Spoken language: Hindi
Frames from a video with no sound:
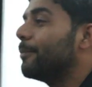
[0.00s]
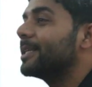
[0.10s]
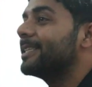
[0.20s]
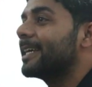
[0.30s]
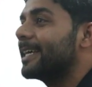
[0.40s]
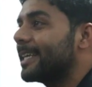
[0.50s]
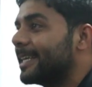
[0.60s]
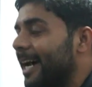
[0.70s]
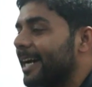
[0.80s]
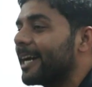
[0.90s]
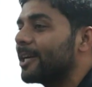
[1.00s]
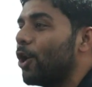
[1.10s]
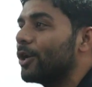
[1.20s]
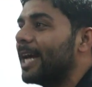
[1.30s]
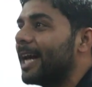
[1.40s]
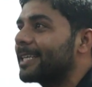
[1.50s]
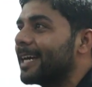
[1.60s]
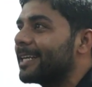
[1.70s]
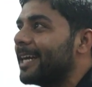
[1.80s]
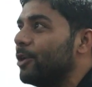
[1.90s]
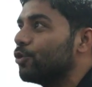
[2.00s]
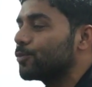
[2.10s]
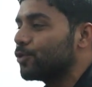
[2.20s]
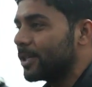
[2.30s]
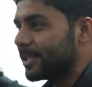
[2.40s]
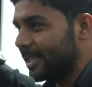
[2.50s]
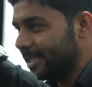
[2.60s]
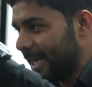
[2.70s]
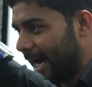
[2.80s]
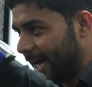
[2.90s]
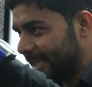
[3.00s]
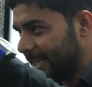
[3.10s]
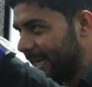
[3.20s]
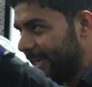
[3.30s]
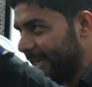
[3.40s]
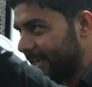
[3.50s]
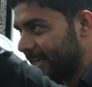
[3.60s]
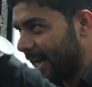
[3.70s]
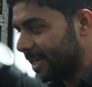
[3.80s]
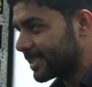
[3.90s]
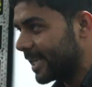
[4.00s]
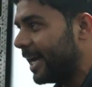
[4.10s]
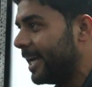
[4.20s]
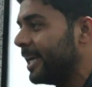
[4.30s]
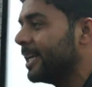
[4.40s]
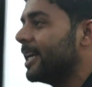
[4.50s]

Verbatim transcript: बस ये गिरिया करना और याद करना ही उस मुसलसल जिहाद का एक रास्ता है